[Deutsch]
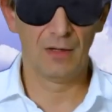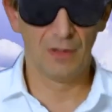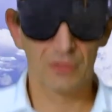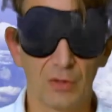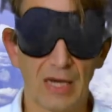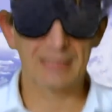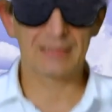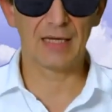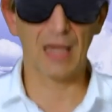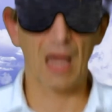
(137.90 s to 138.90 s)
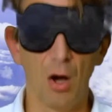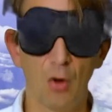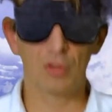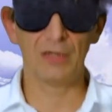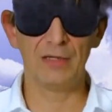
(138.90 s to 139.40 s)
sodass Ihre
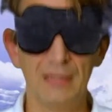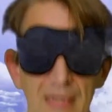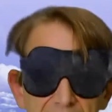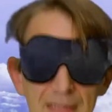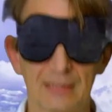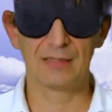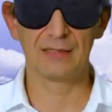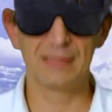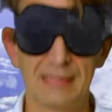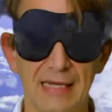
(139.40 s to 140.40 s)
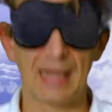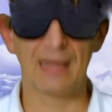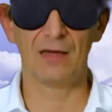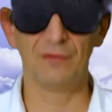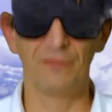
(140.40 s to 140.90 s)
Augen nicht
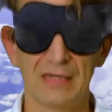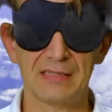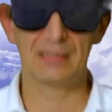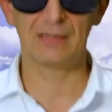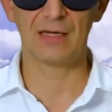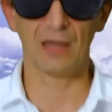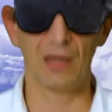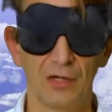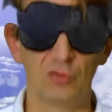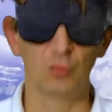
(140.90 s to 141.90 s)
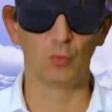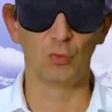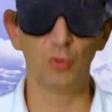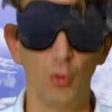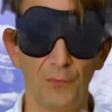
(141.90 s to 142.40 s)
sehen, was Sie gerade tun
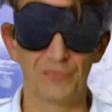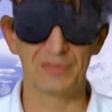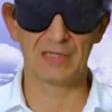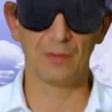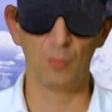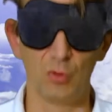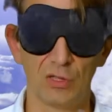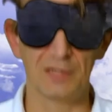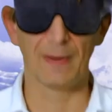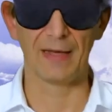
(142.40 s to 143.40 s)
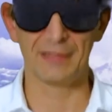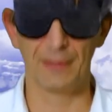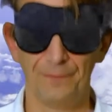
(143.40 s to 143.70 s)
und hüpfen Sie gemütlich weiter.